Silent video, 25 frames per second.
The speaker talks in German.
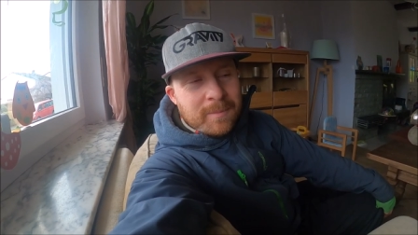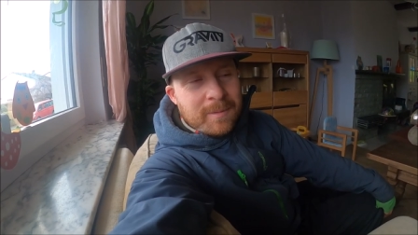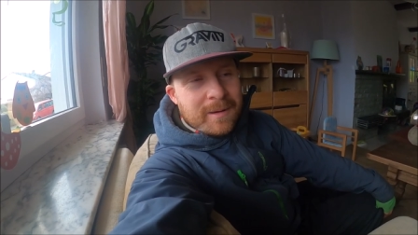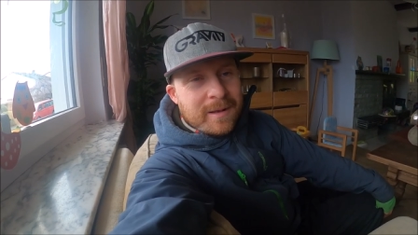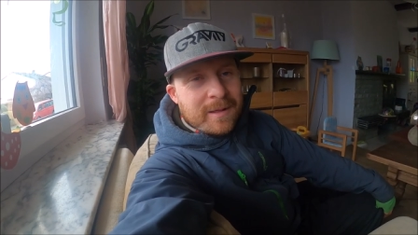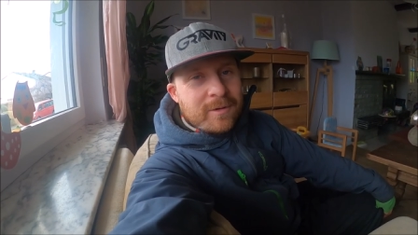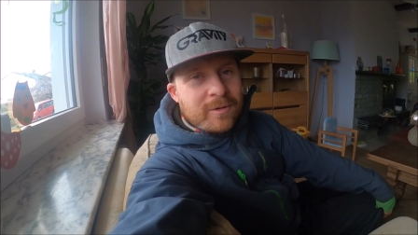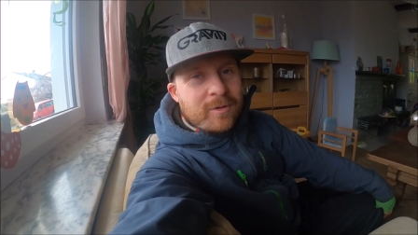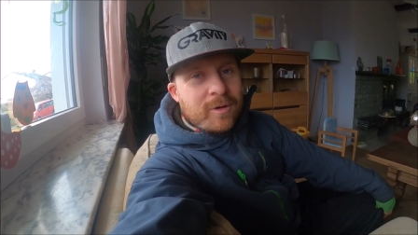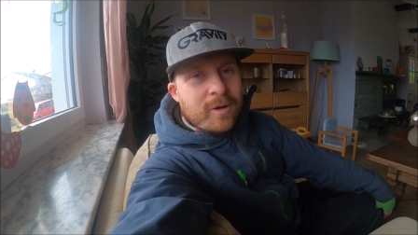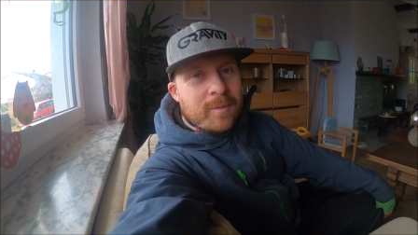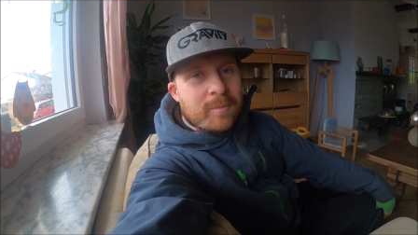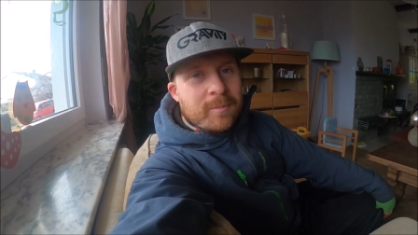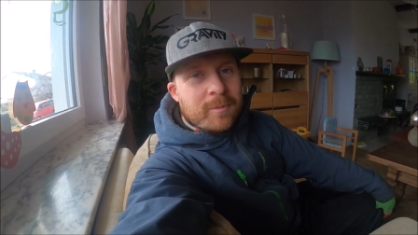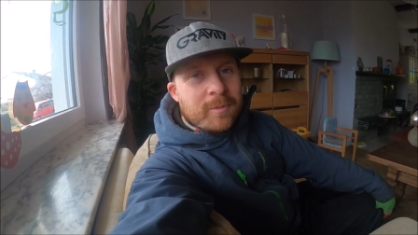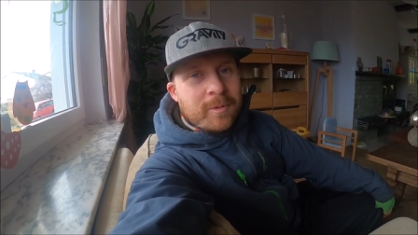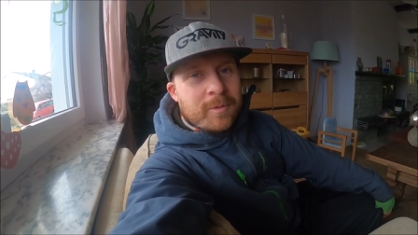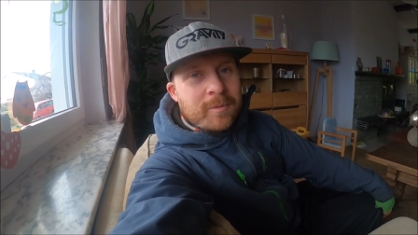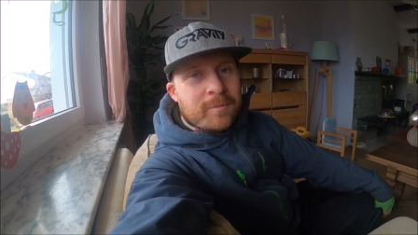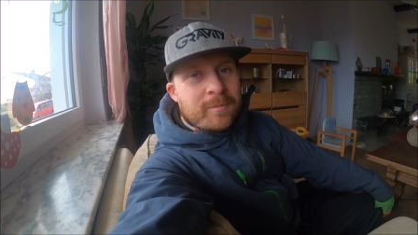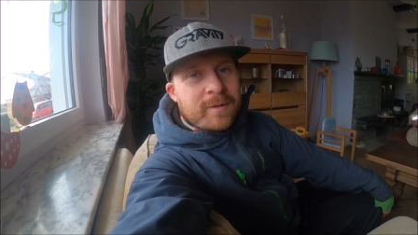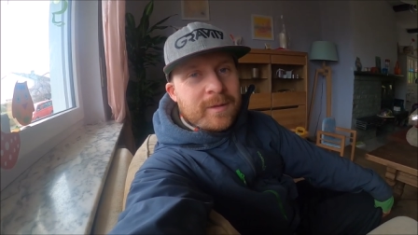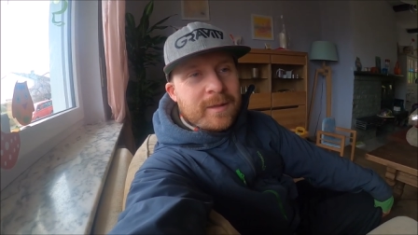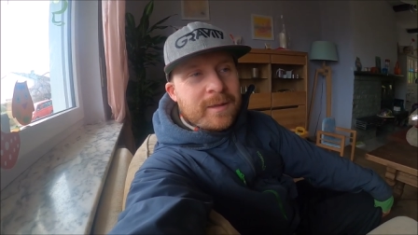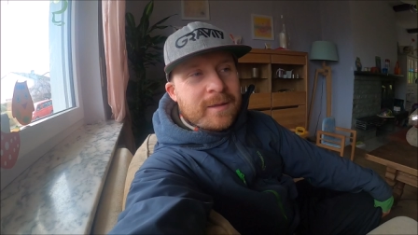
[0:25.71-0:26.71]
aber dann kommen
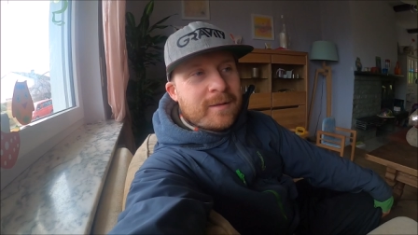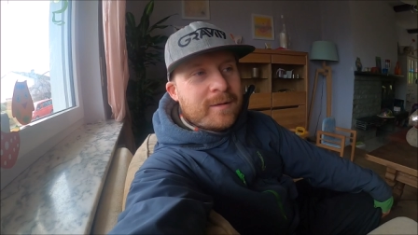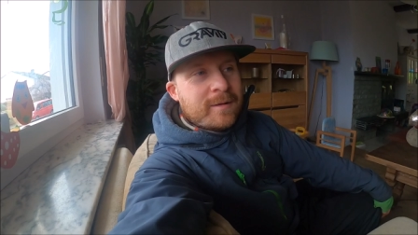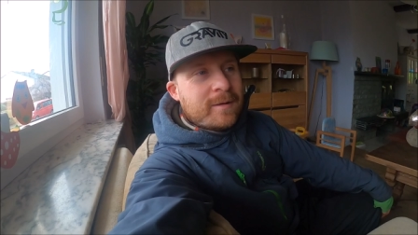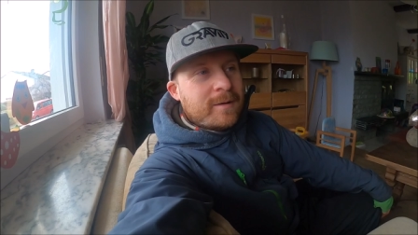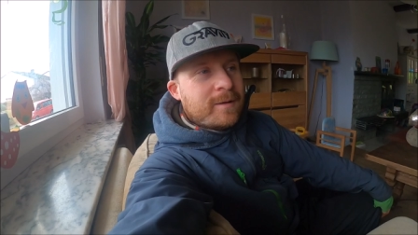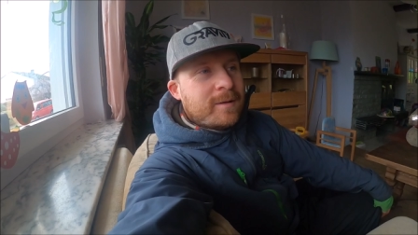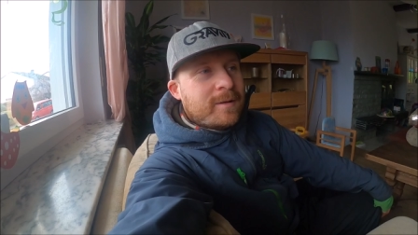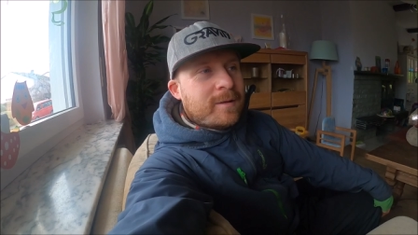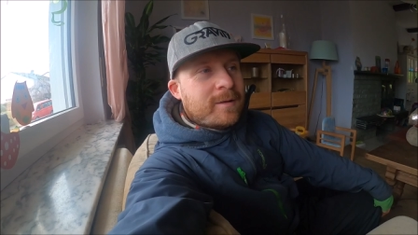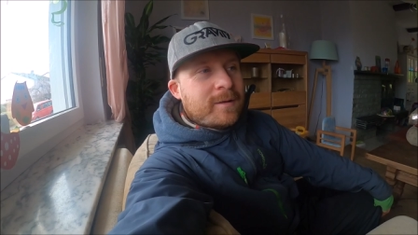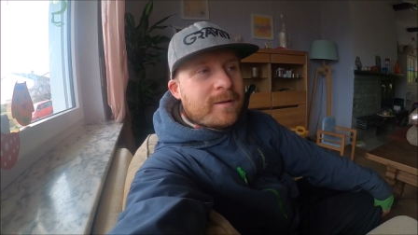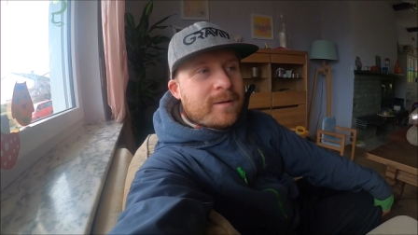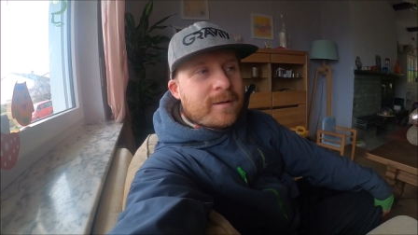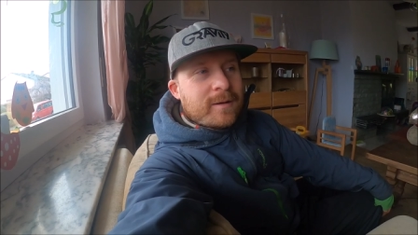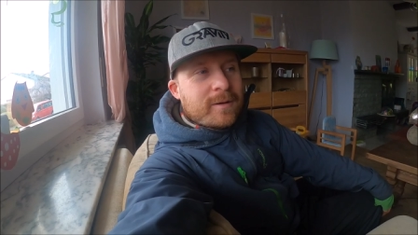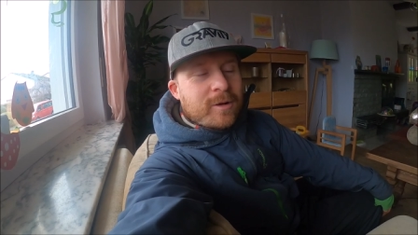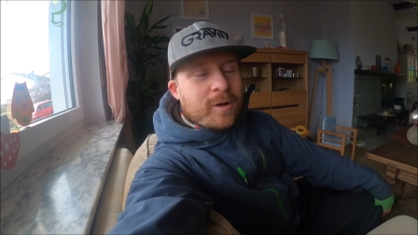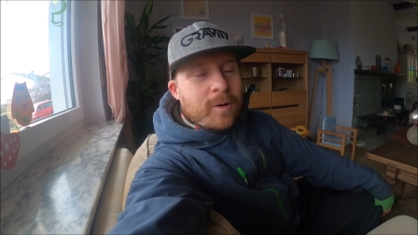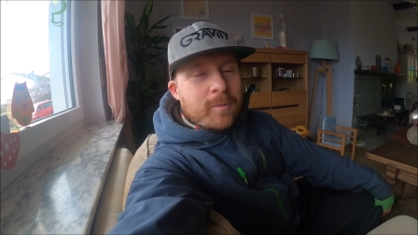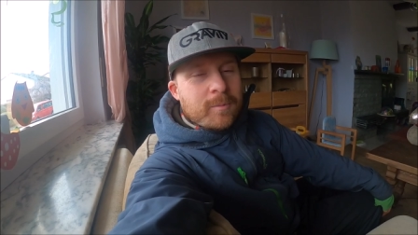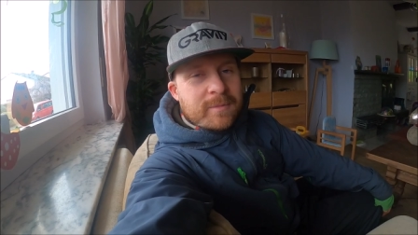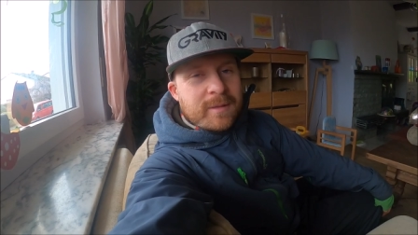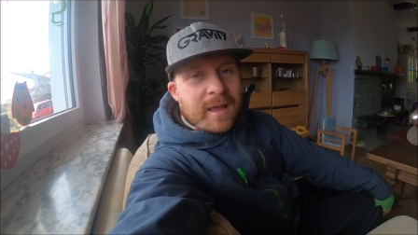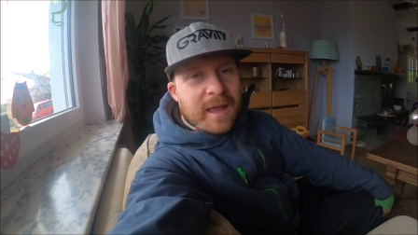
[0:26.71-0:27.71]
irgendwie
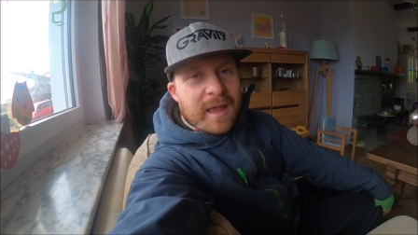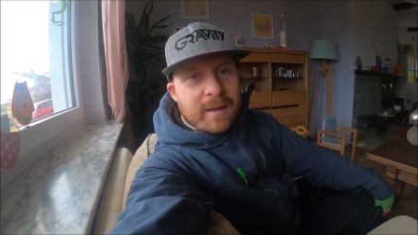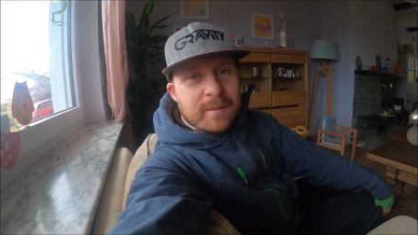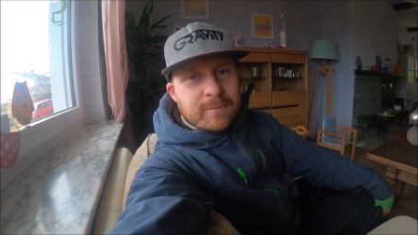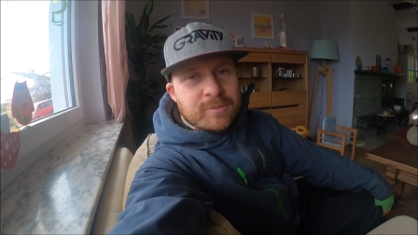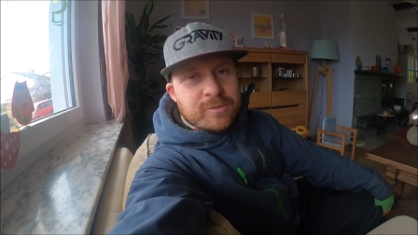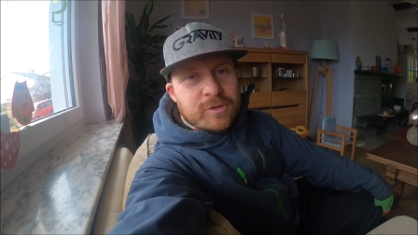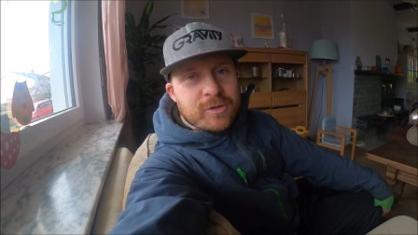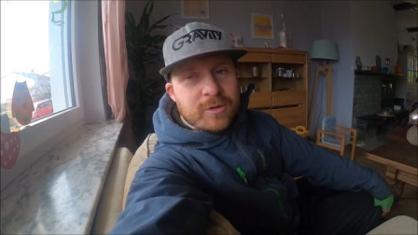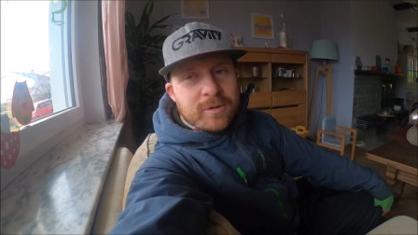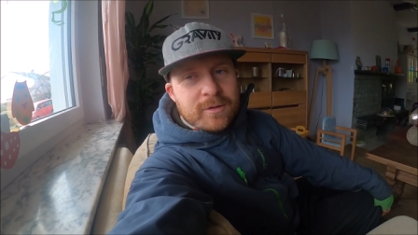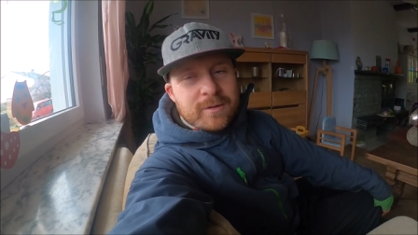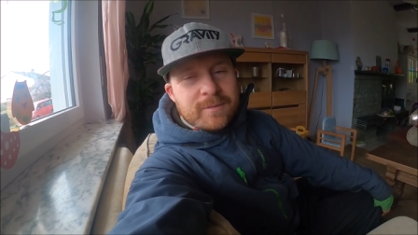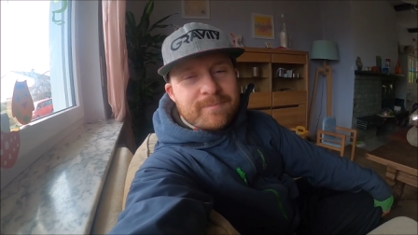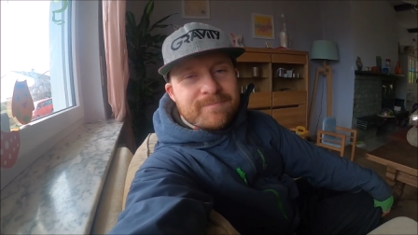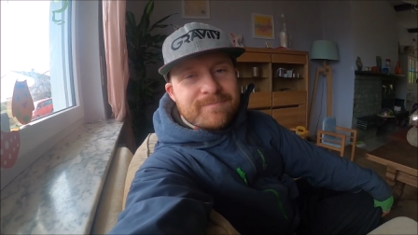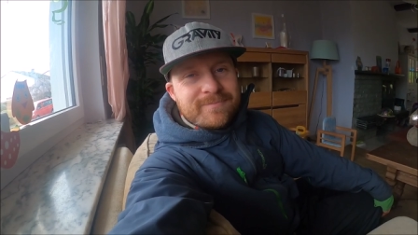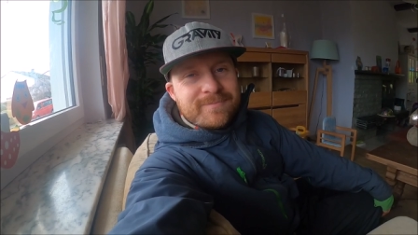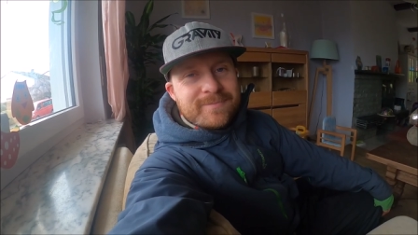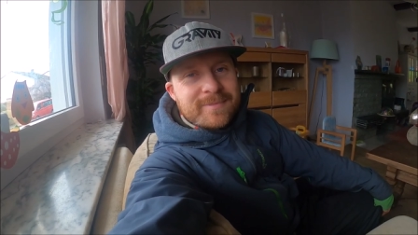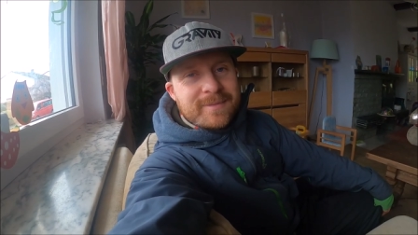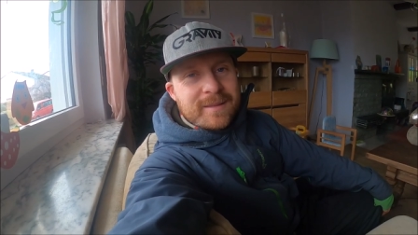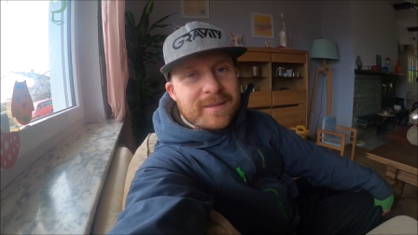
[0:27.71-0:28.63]
kommen drei am Stück